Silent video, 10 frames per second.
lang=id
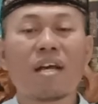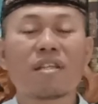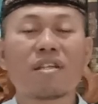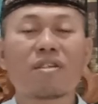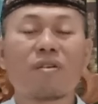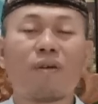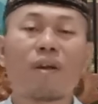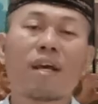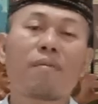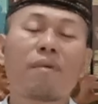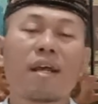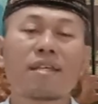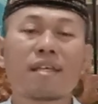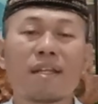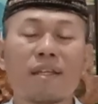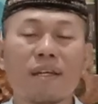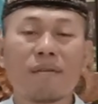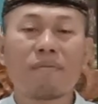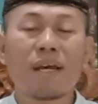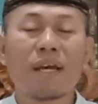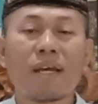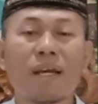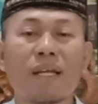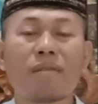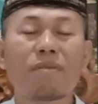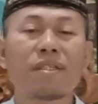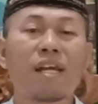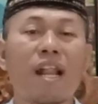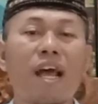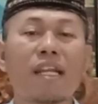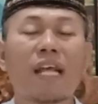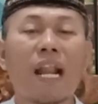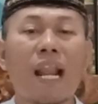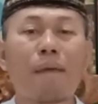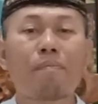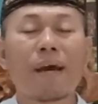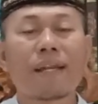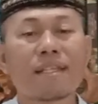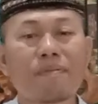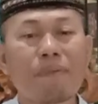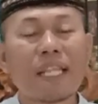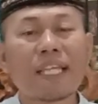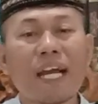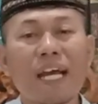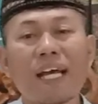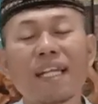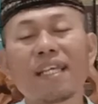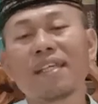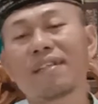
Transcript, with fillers: seseorang merasa nikmat menjalani lapar sepanjang hari.